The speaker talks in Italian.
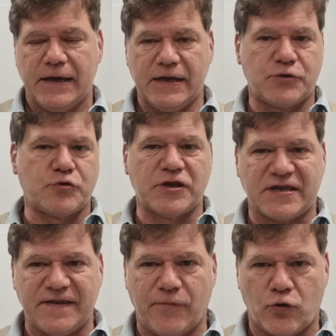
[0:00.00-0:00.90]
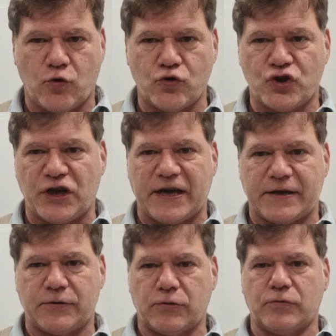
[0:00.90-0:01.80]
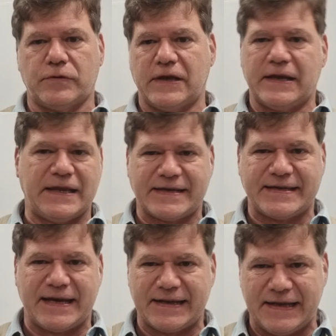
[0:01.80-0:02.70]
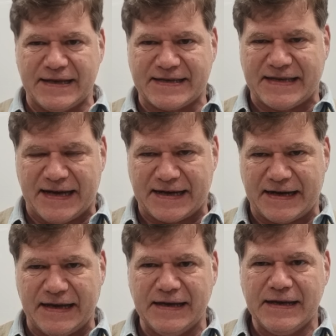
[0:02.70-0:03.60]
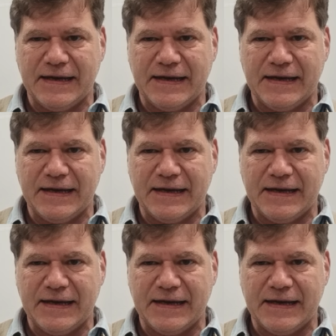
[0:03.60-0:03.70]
il successivo concerto con la star delle star